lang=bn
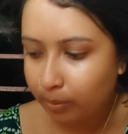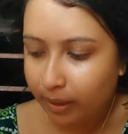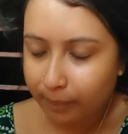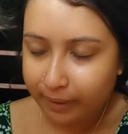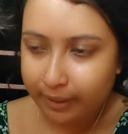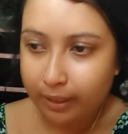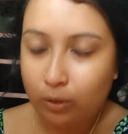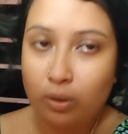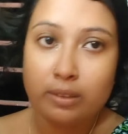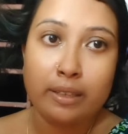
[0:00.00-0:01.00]
তোমরা আমাকে
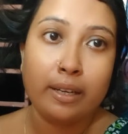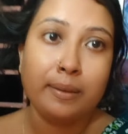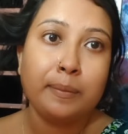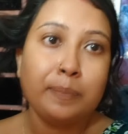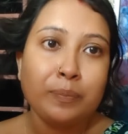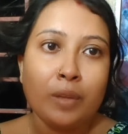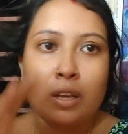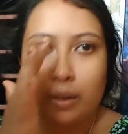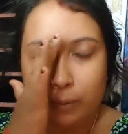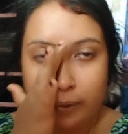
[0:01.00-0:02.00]
এই কদিনে
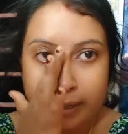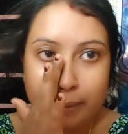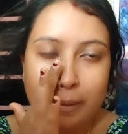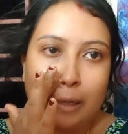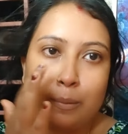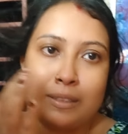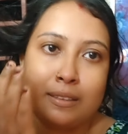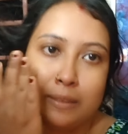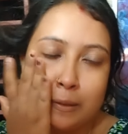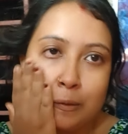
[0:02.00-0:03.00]
অনেক
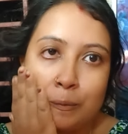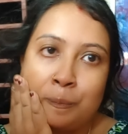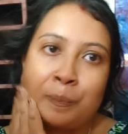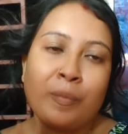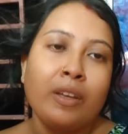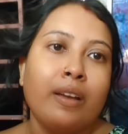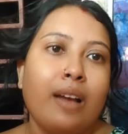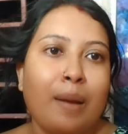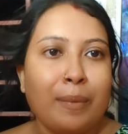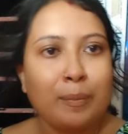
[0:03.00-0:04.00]
ভালোবাসা দিয়েছো
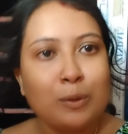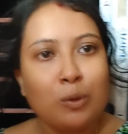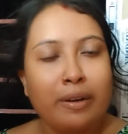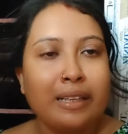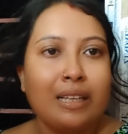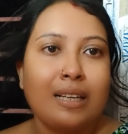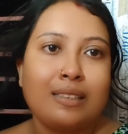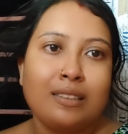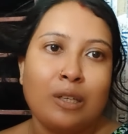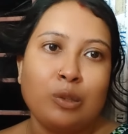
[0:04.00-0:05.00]
আমার মতো অনেকে
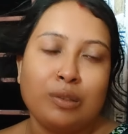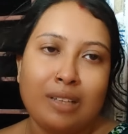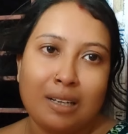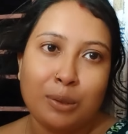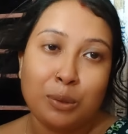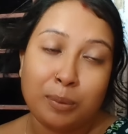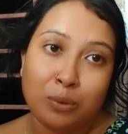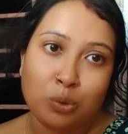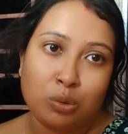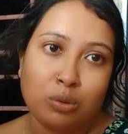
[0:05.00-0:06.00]
আছে জানো তো যারা
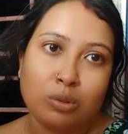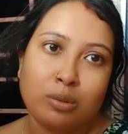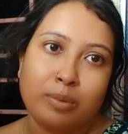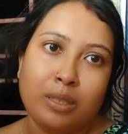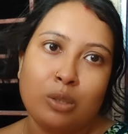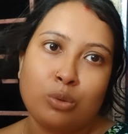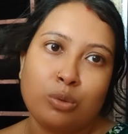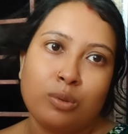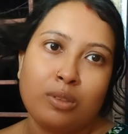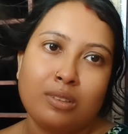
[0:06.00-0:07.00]
ইউটিউবে নতুন নতুন ভিডিও
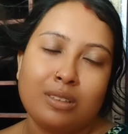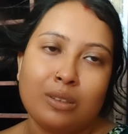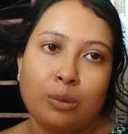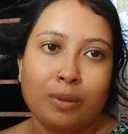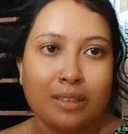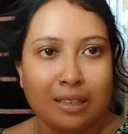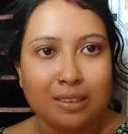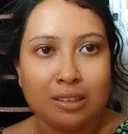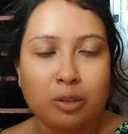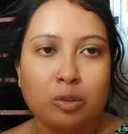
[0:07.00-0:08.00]
শুরু করছে তোমরা
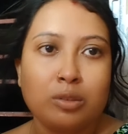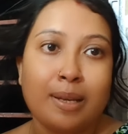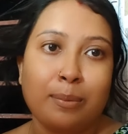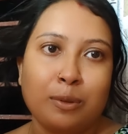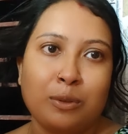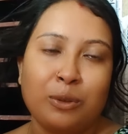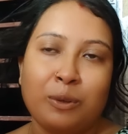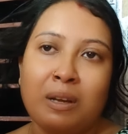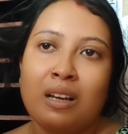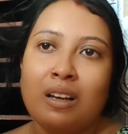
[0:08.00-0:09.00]
তাদেরকেও একটু সাপোর্ট
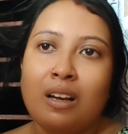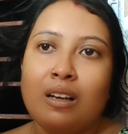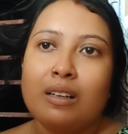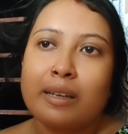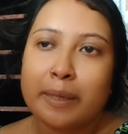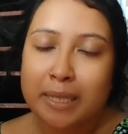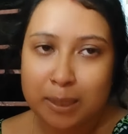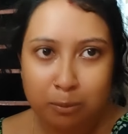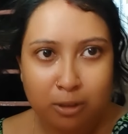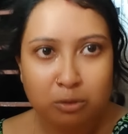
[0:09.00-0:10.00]
করো
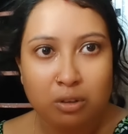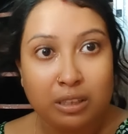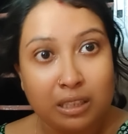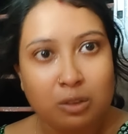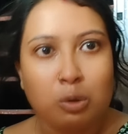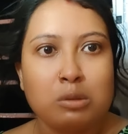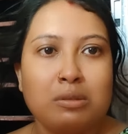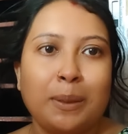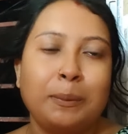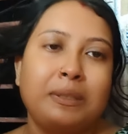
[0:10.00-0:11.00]
কি বলতো অনেক
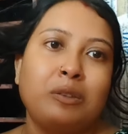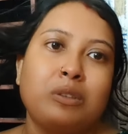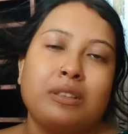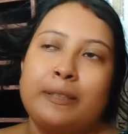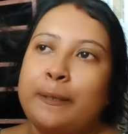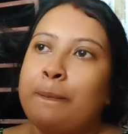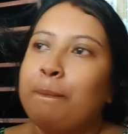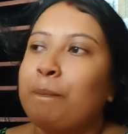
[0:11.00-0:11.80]
কষ্ট হয় ভিডিও করতে